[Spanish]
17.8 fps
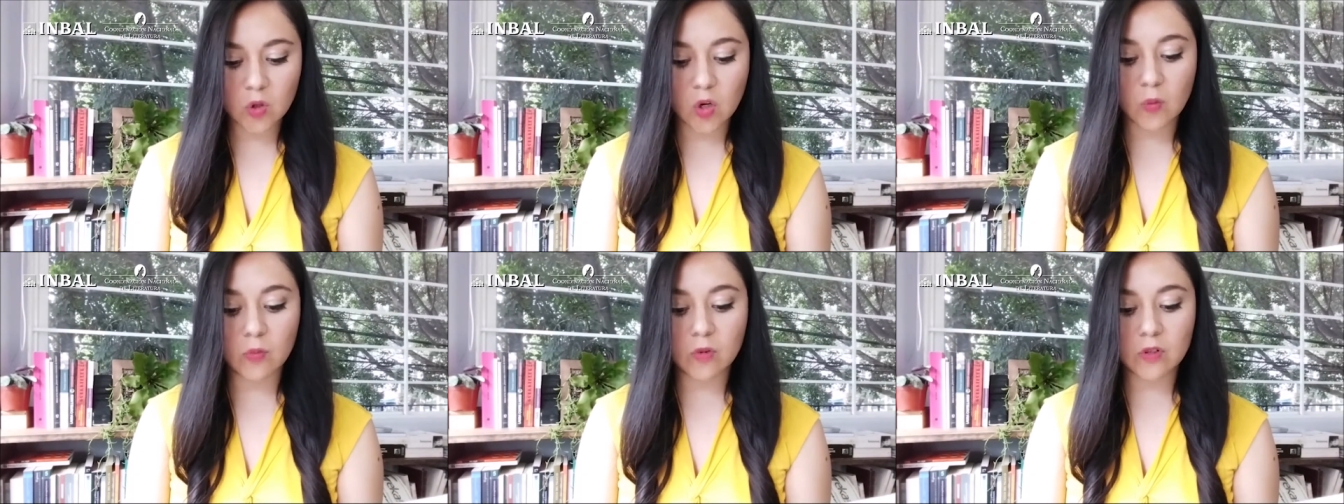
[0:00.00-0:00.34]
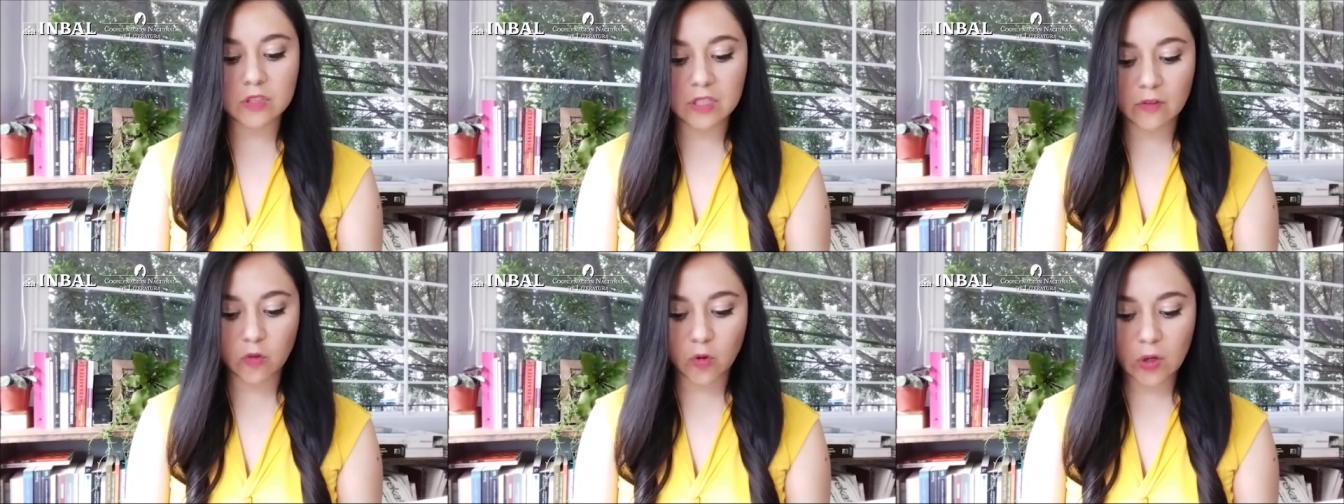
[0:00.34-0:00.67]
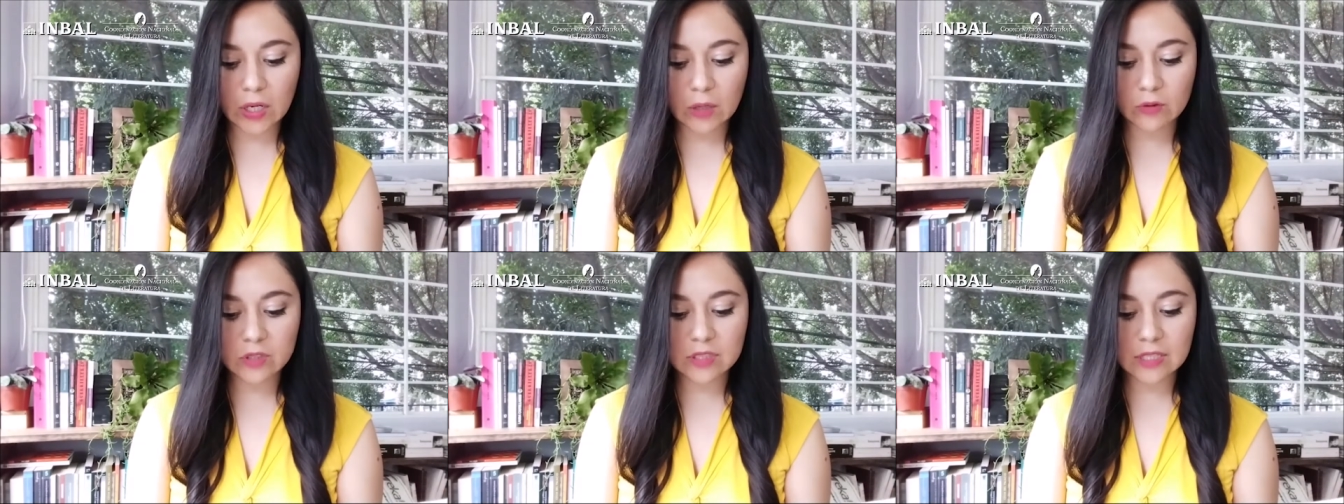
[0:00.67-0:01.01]
como si
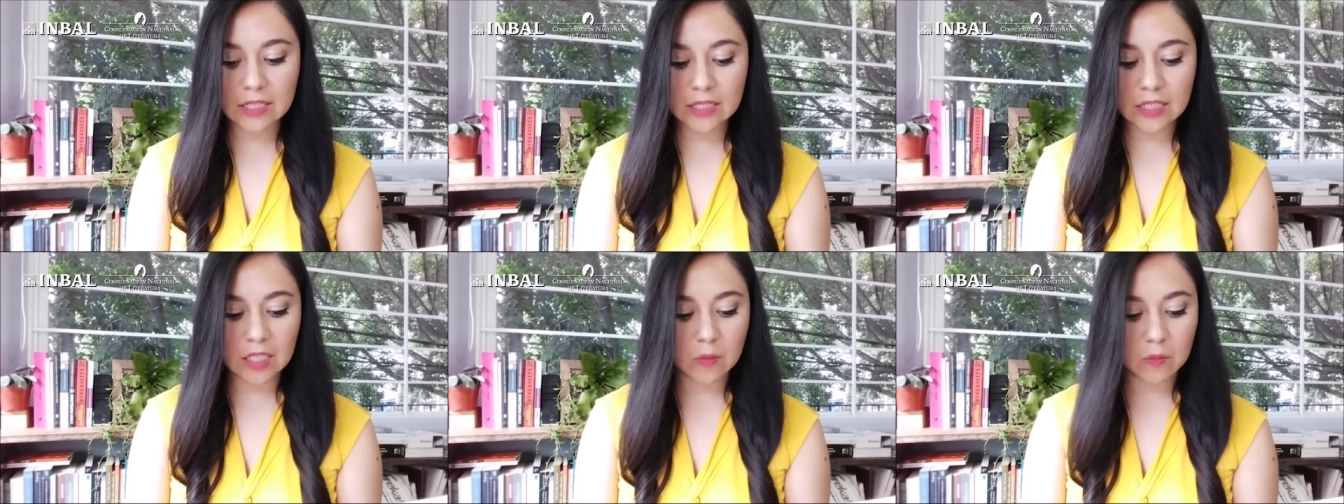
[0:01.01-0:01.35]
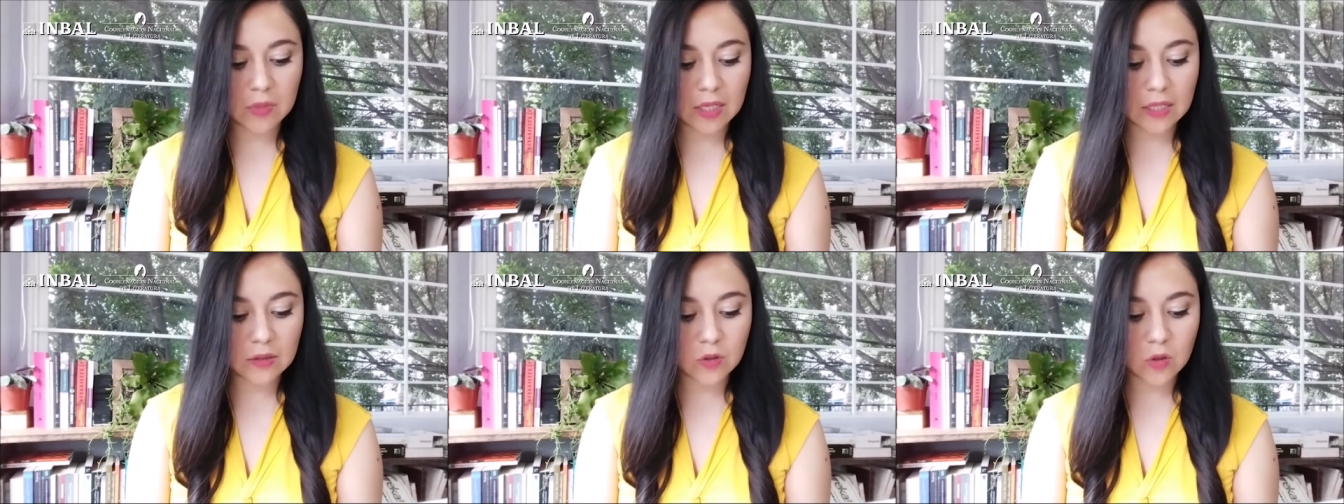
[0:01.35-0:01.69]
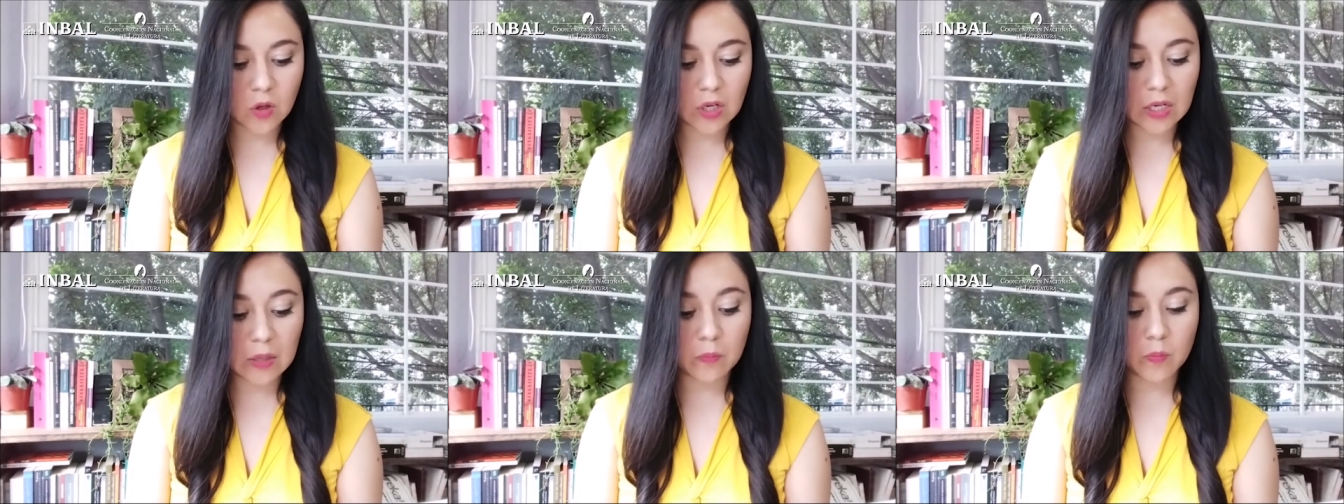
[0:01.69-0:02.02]
fuera un
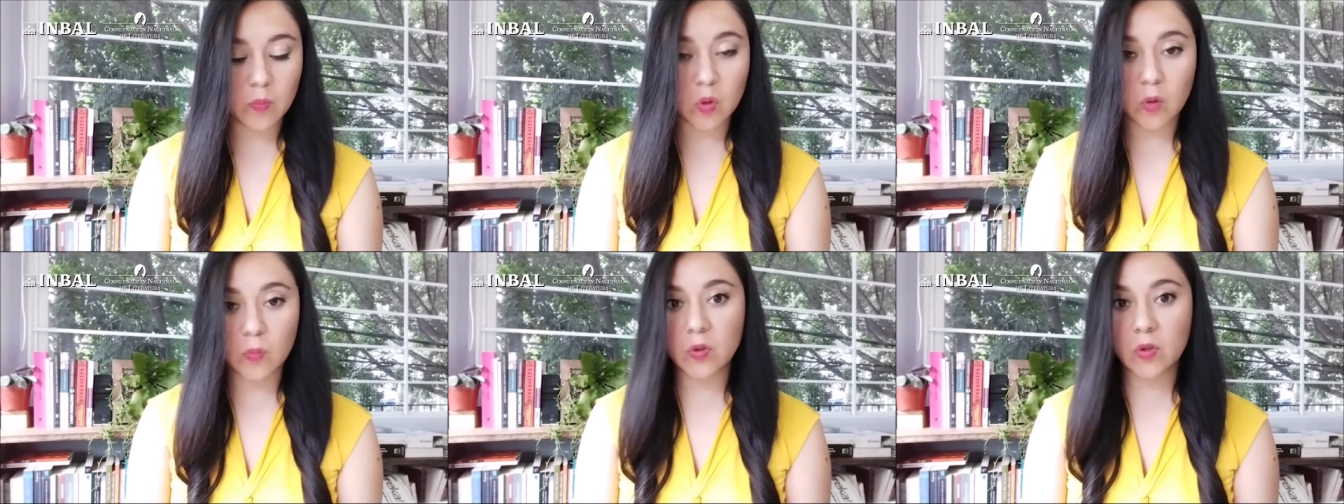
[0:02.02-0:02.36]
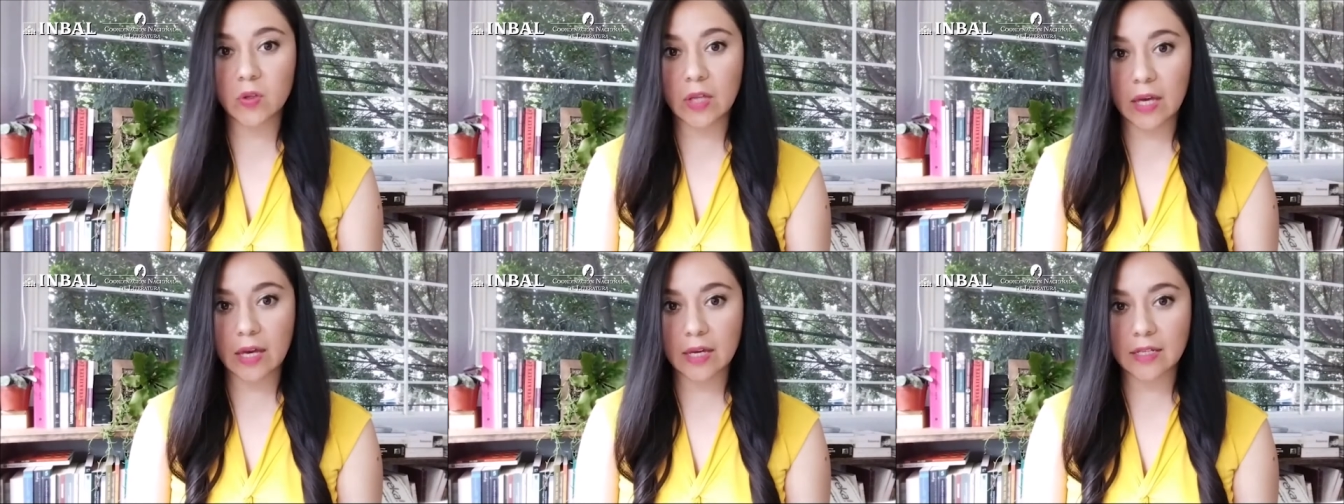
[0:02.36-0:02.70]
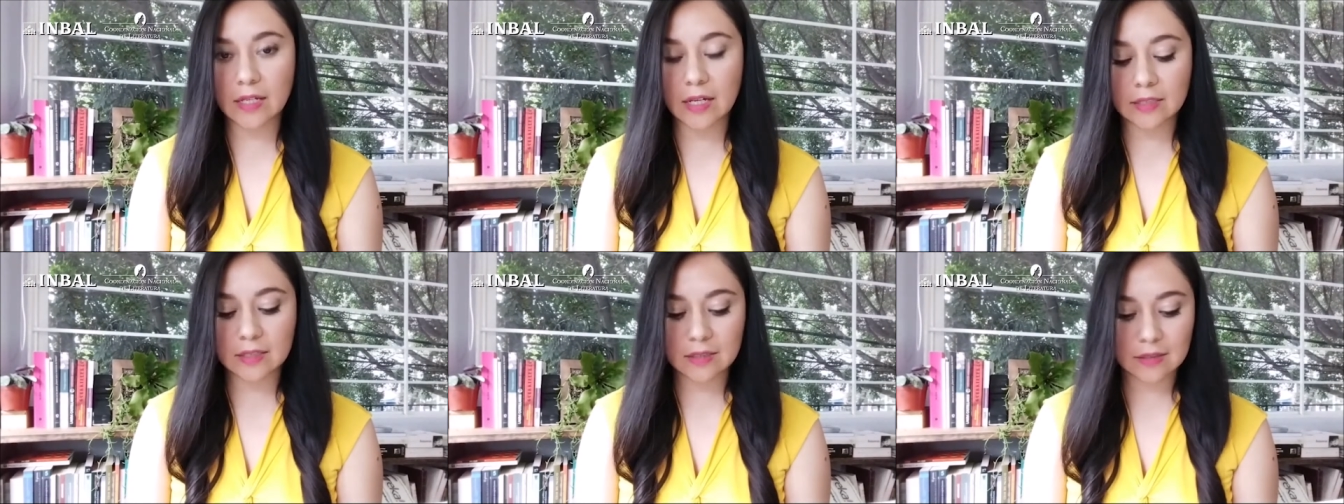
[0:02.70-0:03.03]
sentimiento impropio de
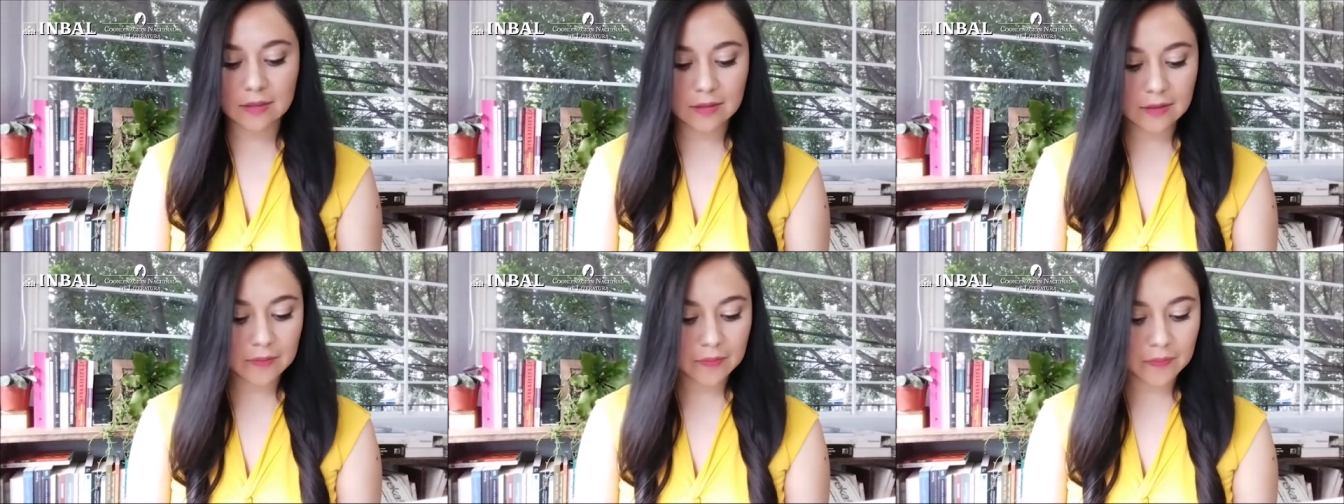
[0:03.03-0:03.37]
ellas?